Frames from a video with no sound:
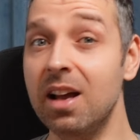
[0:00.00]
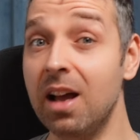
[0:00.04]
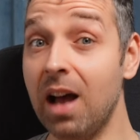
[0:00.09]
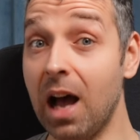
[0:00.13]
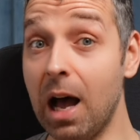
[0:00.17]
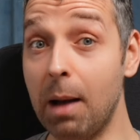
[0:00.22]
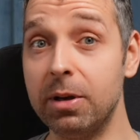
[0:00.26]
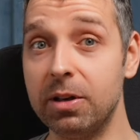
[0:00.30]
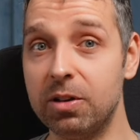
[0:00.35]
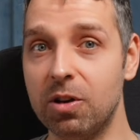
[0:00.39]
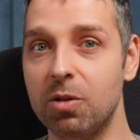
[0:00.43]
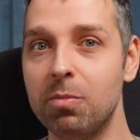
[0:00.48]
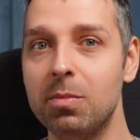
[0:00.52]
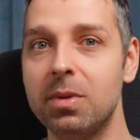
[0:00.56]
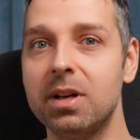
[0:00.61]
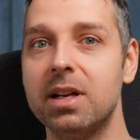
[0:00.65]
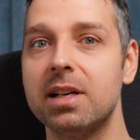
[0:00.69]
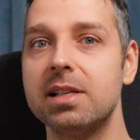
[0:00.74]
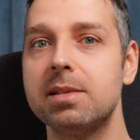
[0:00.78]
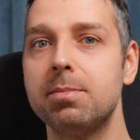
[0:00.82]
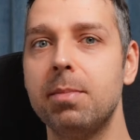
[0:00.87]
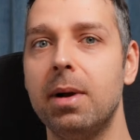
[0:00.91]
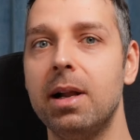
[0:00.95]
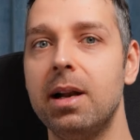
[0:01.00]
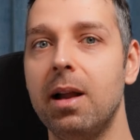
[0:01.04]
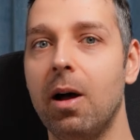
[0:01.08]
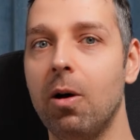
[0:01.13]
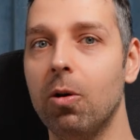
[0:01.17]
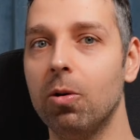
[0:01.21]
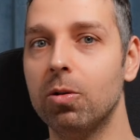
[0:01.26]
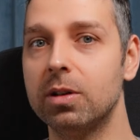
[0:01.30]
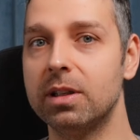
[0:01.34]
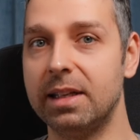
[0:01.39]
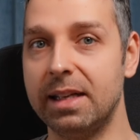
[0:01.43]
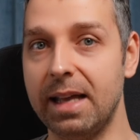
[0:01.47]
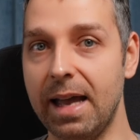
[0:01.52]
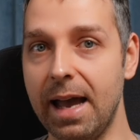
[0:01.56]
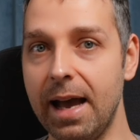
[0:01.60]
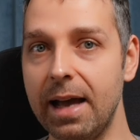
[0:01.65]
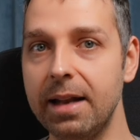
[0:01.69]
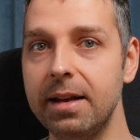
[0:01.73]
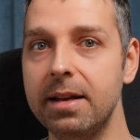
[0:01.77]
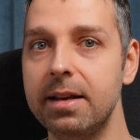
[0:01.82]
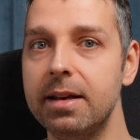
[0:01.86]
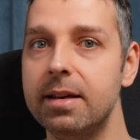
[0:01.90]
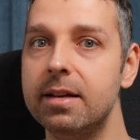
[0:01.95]
Aber ihr könnt mir das mal auch
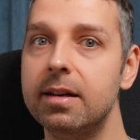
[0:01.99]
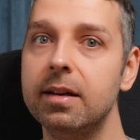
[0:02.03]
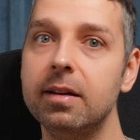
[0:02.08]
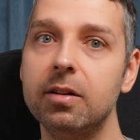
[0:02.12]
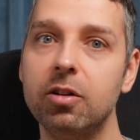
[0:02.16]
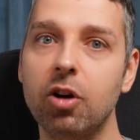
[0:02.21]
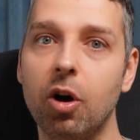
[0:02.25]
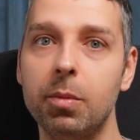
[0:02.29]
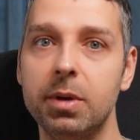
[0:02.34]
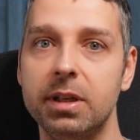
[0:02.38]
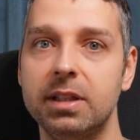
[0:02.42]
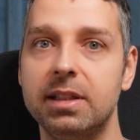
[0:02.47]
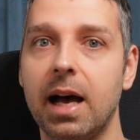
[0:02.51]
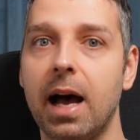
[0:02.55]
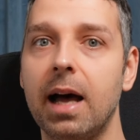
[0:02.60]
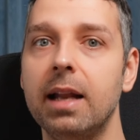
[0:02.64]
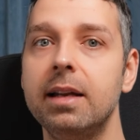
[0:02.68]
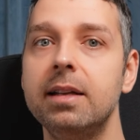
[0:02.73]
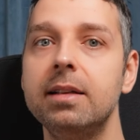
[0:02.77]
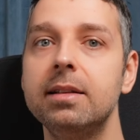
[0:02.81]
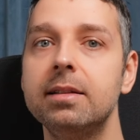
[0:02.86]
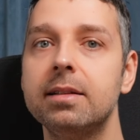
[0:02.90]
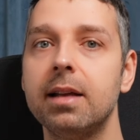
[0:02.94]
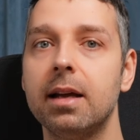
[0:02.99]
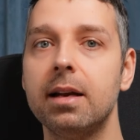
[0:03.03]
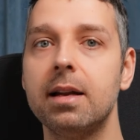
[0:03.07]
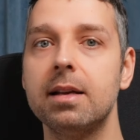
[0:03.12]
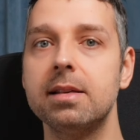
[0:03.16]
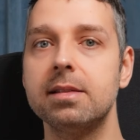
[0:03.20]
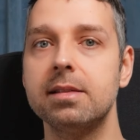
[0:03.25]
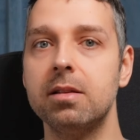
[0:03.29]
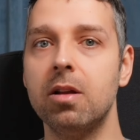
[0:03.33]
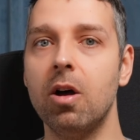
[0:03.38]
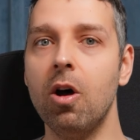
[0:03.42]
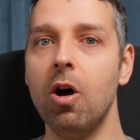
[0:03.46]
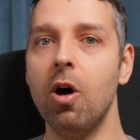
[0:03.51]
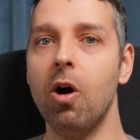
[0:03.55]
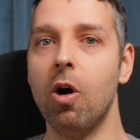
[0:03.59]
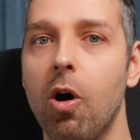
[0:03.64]
gerne in den Kommentaren hinterlassen,